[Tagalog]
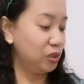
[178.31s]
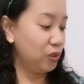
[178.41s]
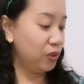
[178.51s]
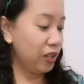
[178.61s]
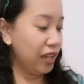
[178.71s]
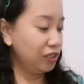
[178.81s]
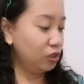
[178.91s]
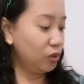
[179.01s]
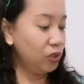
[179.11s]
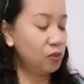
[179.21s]
So,
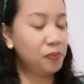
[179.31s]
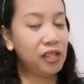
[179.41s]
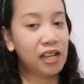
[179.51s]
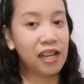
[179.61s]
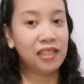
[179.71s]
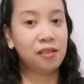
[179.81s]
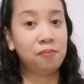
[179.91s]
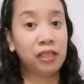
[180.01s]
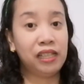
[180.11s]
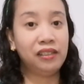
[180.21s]
eto yung mga
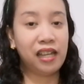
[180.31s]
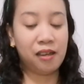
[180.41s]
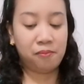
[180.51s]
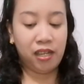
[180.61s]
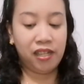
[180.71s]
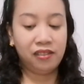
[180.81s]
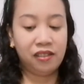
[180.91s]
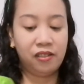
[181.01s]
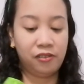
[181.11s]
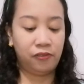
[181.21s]
nabili namin
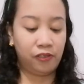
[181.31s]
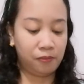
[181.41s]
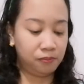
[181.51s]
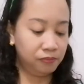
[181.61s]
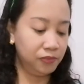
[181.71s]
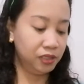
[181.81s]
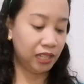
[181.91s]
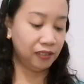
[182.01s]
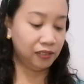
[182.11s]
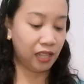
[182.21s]
from
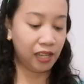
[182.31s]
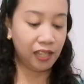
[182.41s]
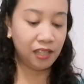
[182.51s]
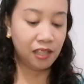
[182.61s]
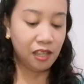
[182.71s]
taytay.